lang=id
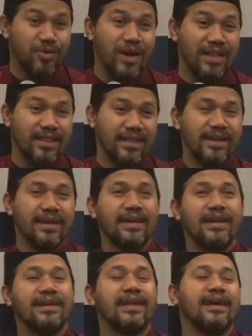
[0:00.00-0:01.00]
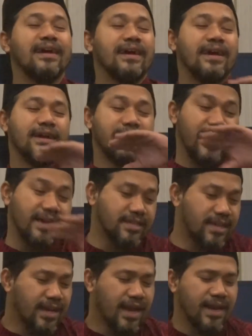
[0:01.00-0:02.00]
kuat. Nah,
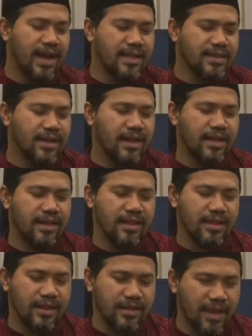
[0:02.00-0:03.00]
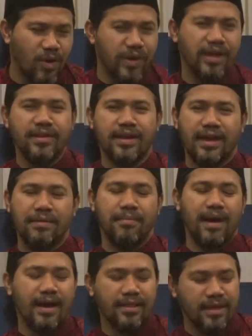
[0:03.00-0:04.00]
gesekan antara tauhidnya
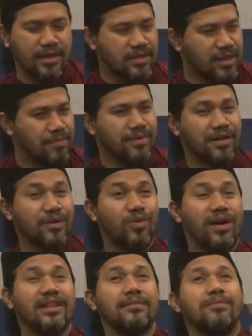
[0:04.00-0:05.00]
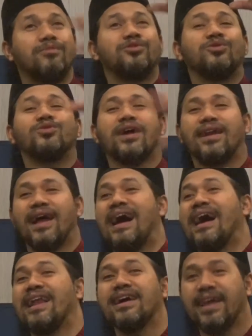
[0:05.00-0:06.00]
hebat, Islamnya kuat, memunculkan
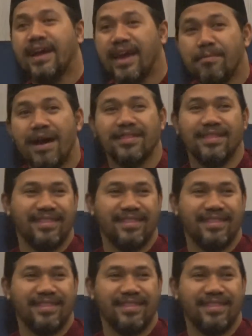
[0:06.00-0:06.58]
akhlak yang hebat.